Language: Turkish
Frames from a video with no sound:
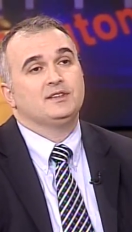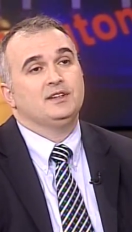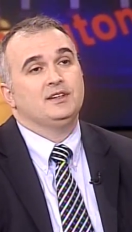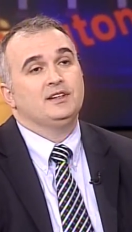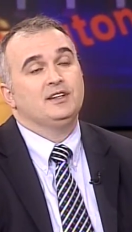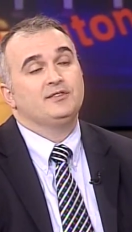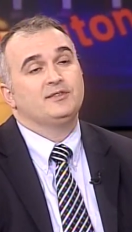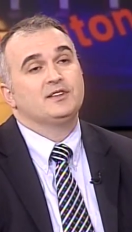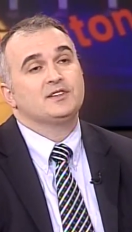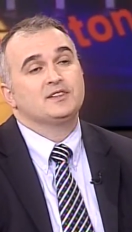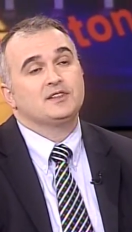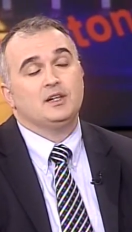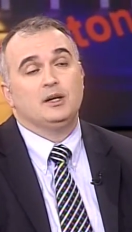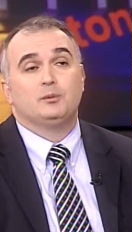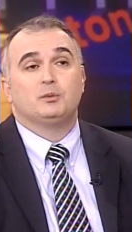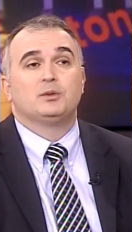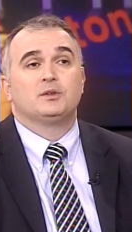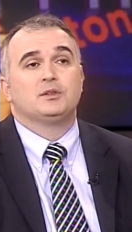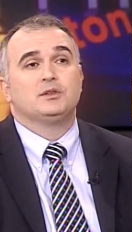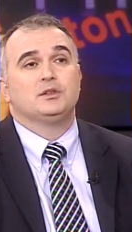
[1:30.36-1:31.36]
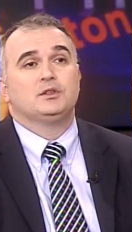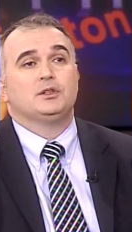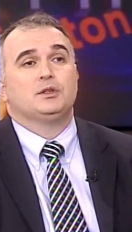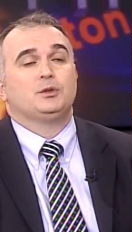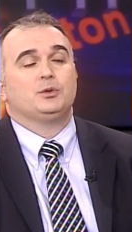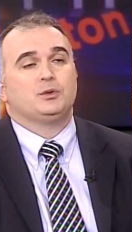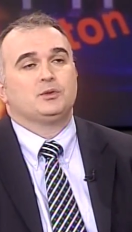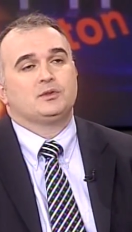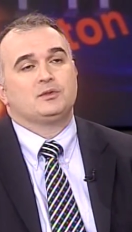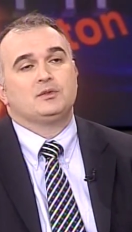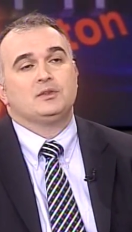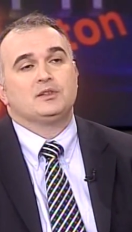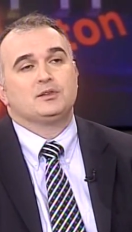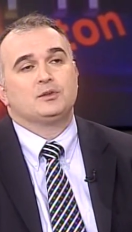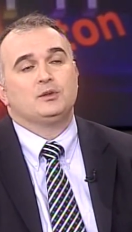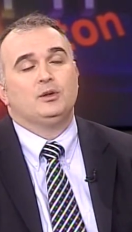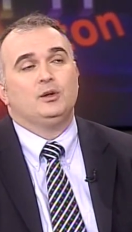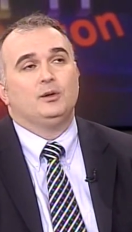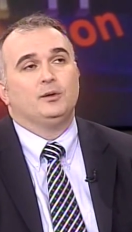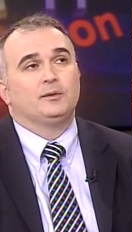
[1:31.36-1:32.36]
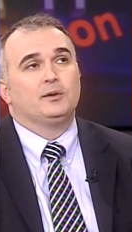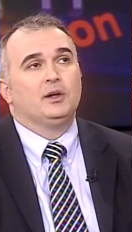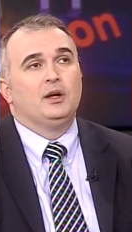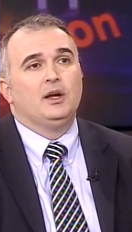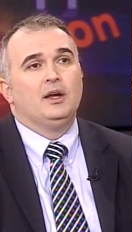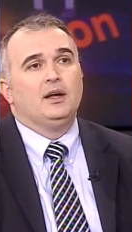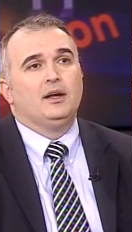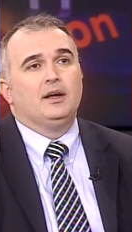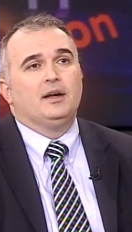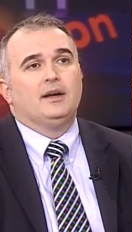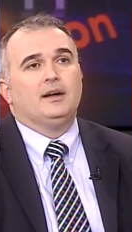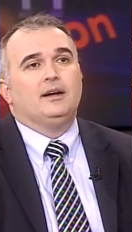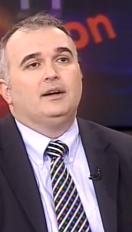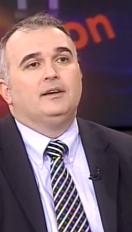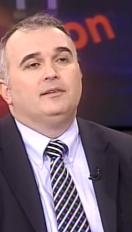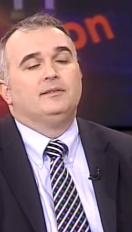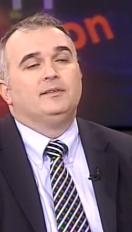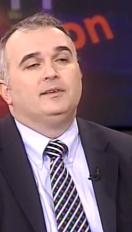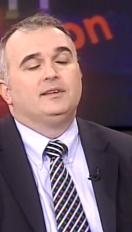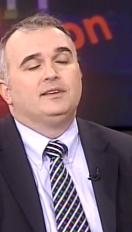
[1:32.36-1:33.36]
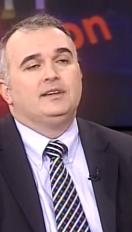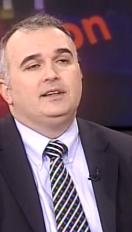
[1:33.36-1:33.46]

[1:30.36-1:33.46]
Kıbrıs sorunu çözüldüğü zaman sizce müzakerelerin